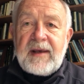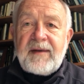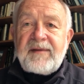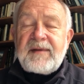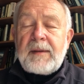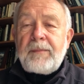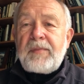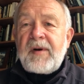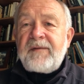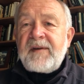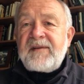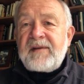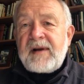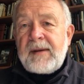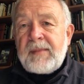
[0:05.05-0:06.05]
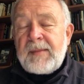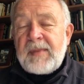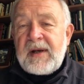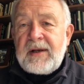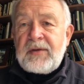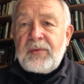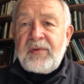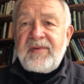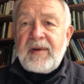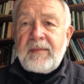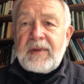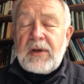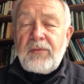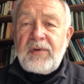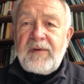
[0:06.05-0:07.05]
jestem profesorem
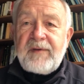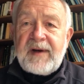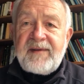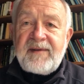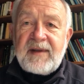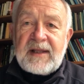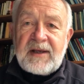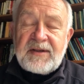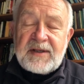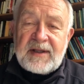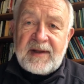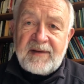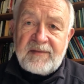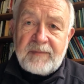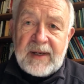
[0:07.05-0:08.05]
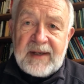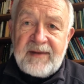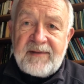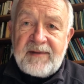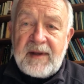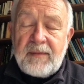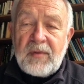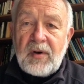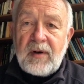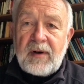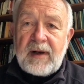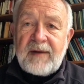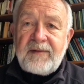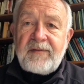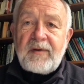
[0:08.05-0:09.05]
emerytusem na Uniwersytecie Tasmańskim
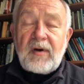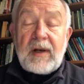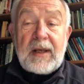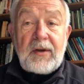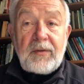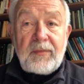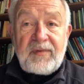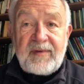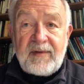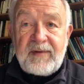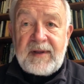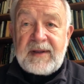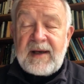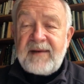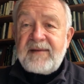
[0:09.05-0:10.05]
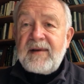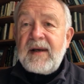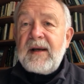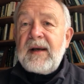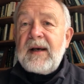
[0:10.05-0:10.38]
oraz w Kolegium Civitas,